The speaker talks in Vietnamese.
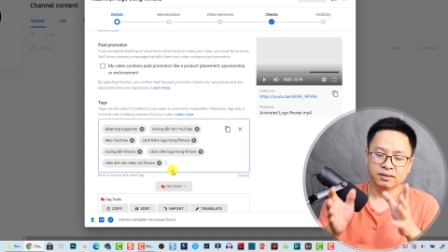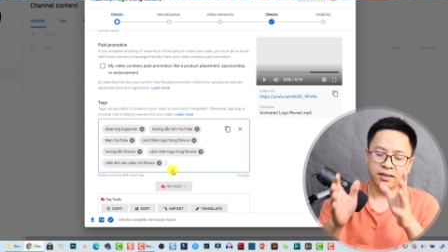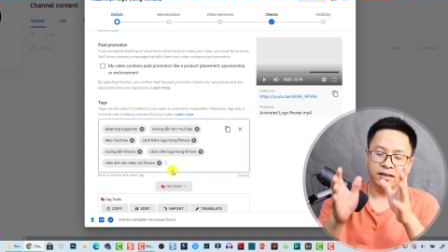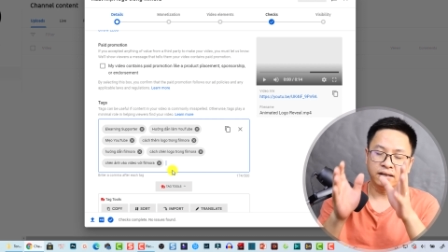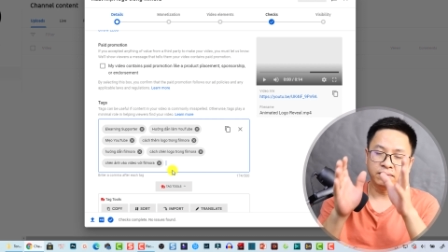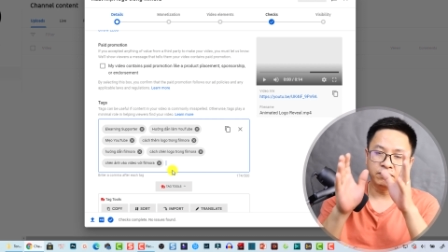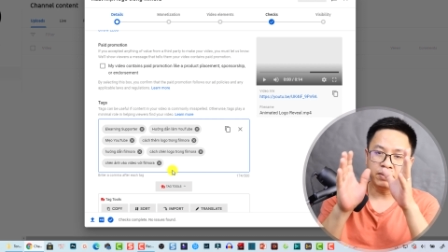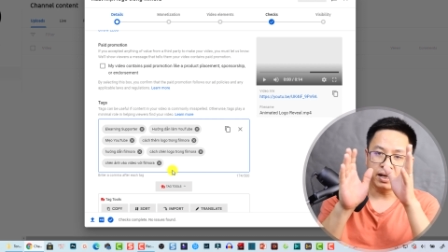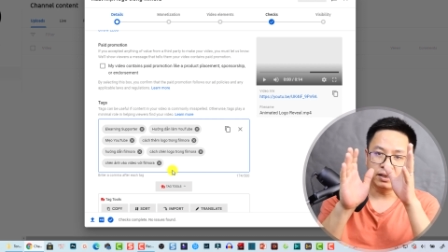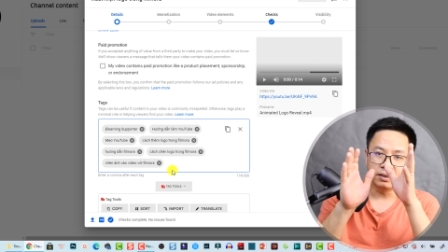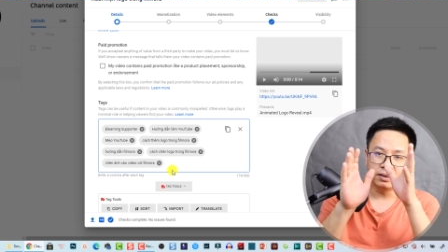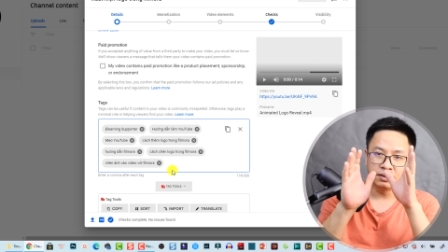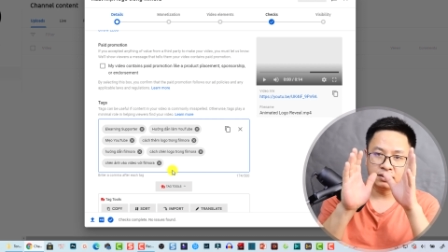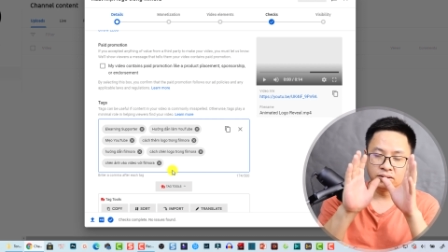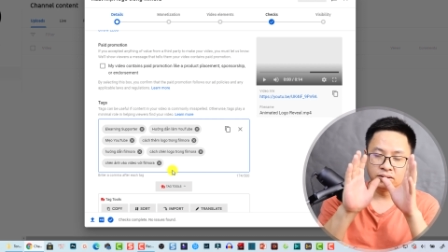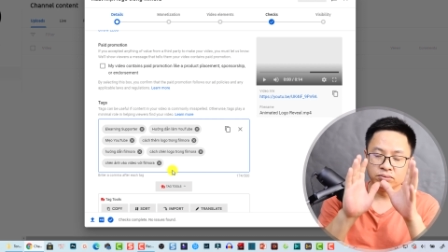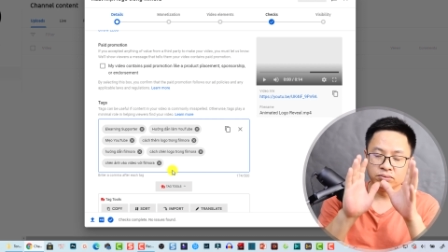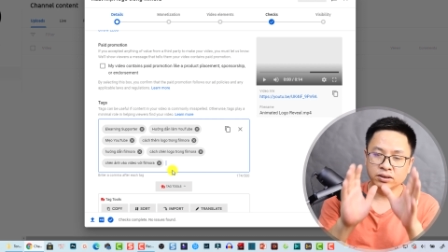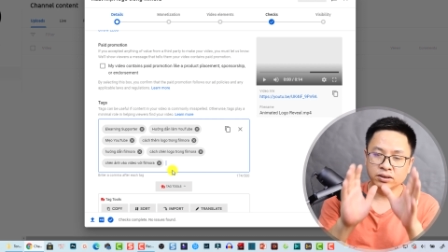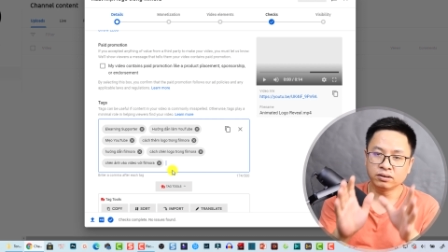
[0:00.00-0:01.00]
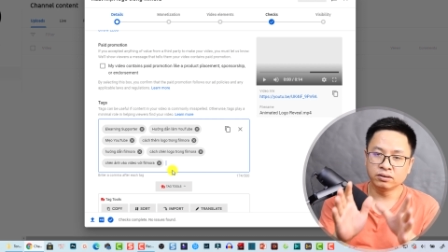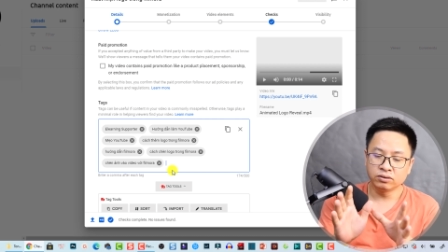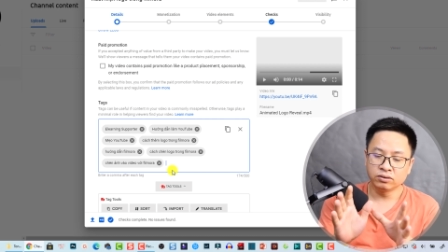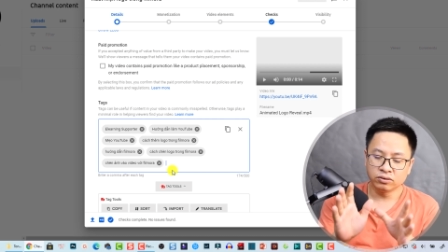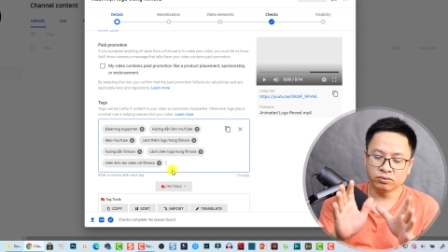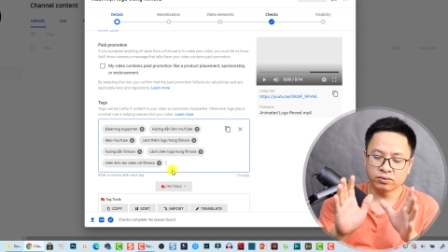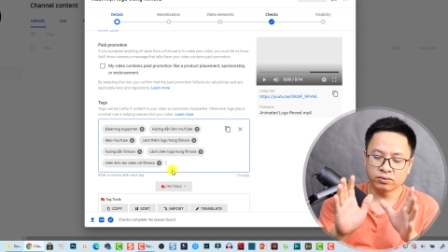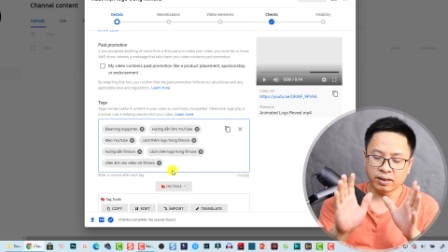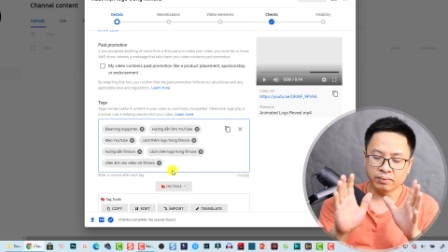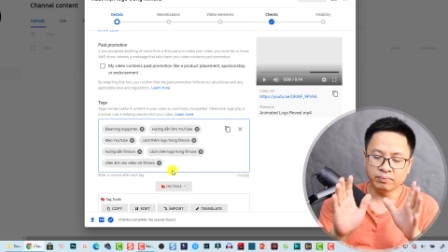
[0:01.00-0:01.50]
tức là bạn giống như
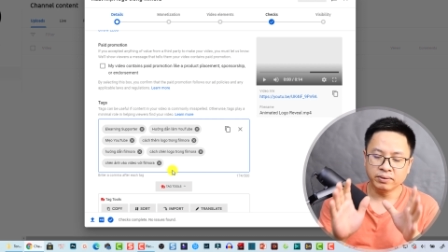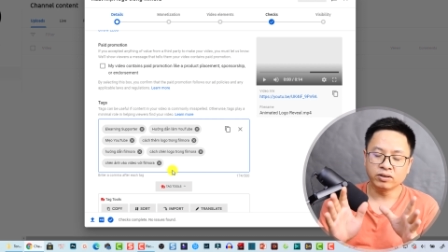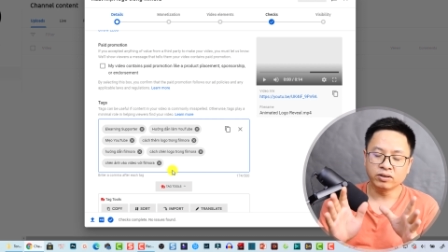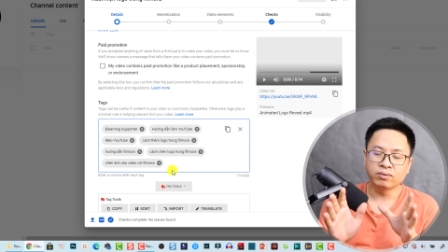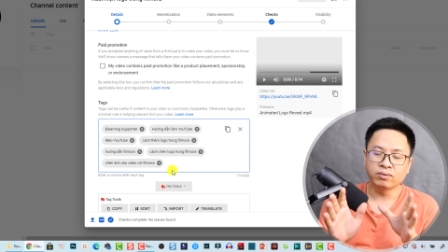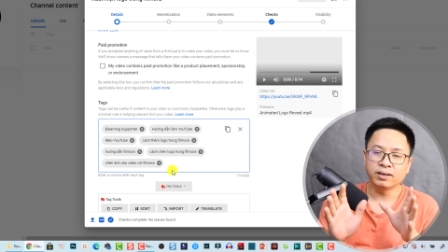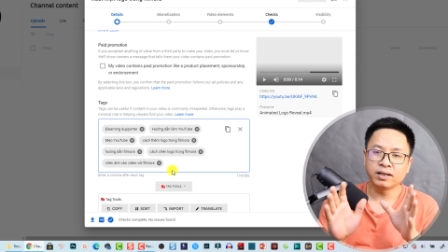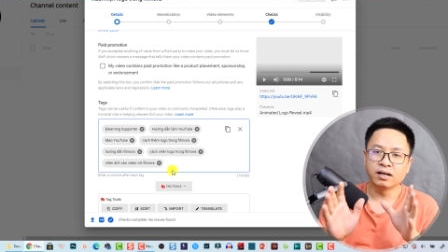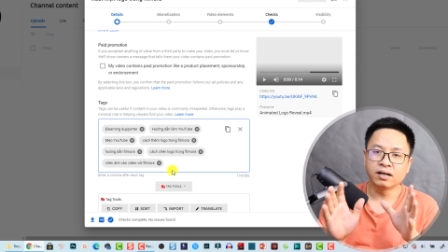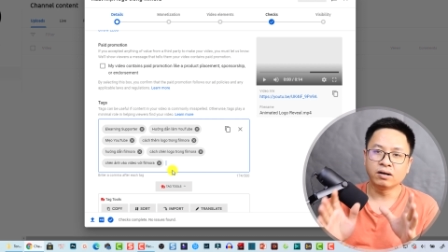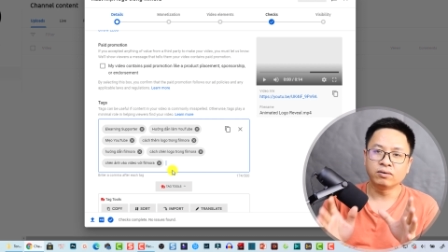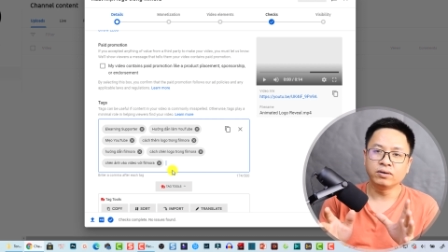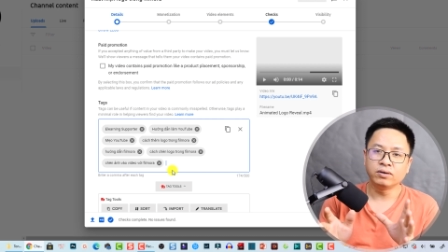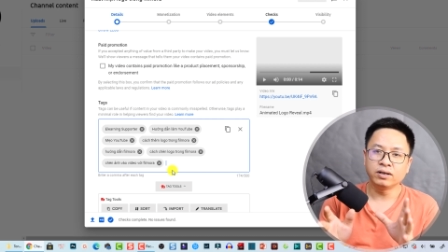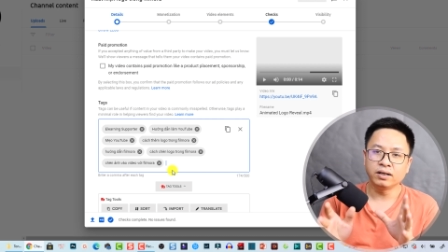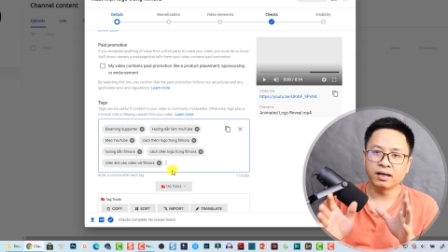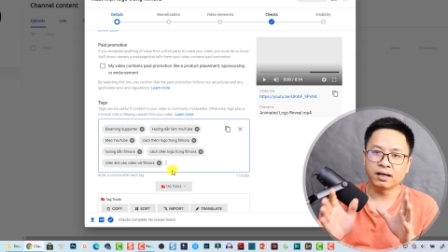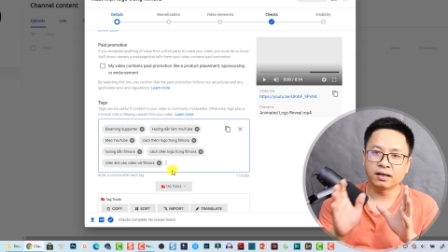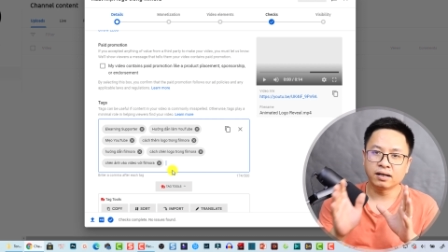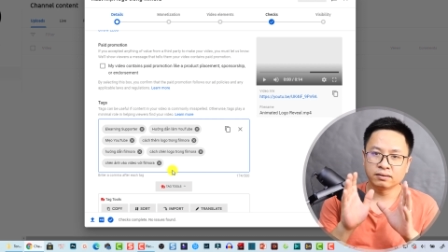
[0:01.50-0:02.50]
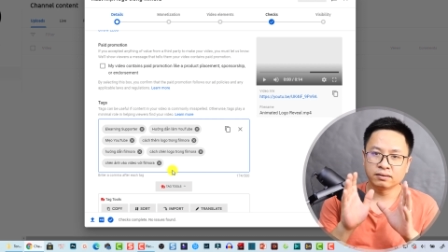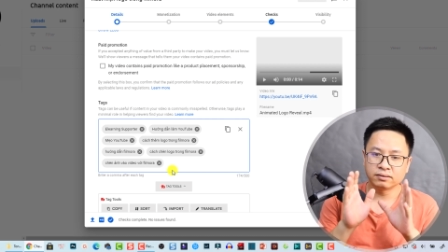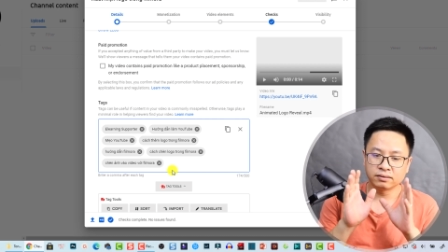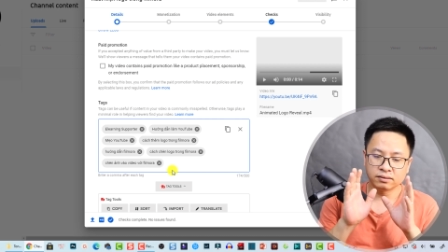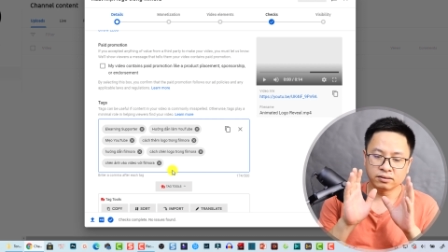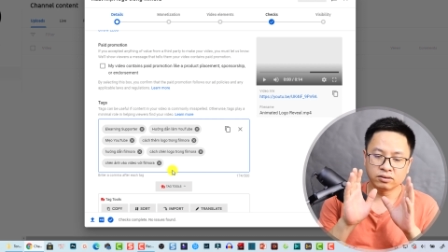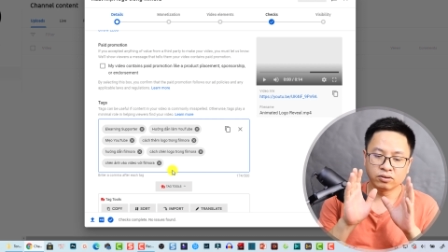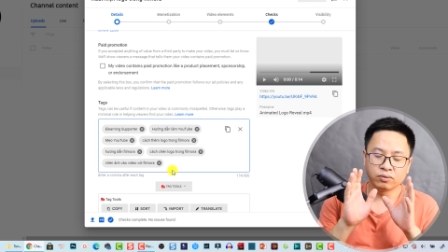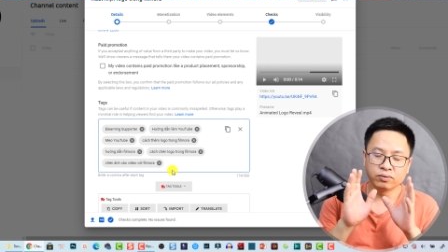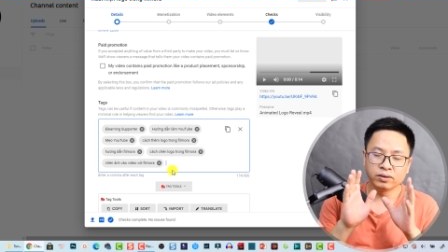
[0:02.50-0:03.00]
lúc nãy mình nói ban đầu ấy, là
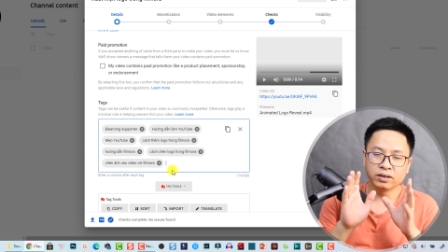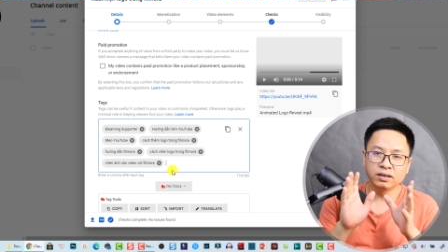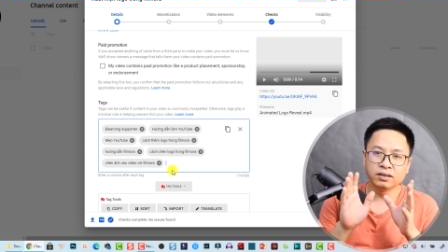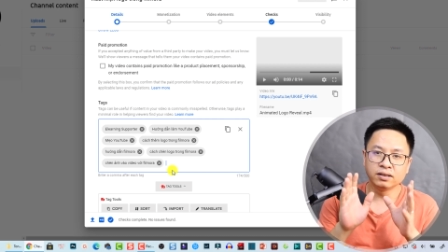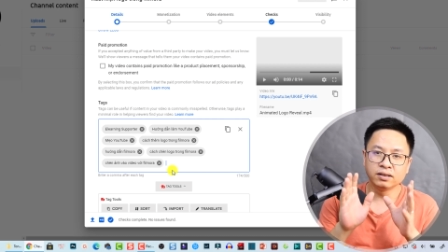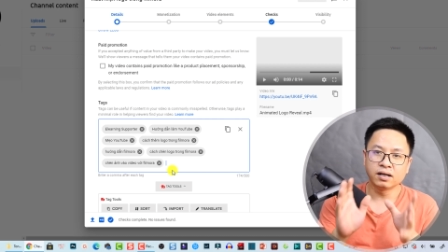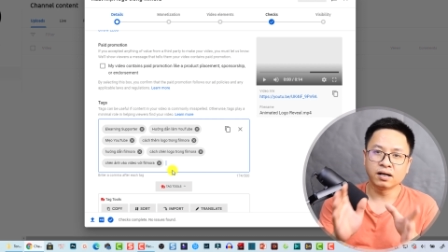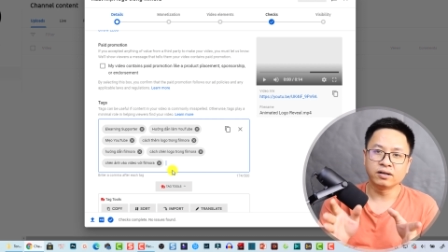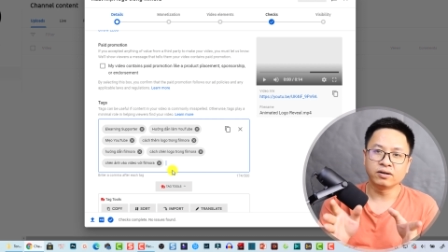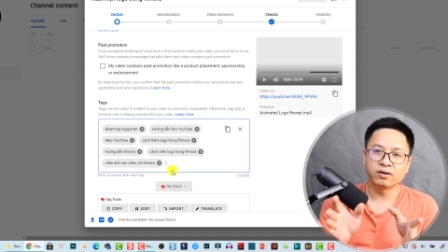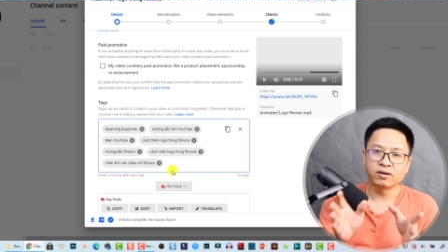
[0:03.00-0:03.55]
cố ý lừa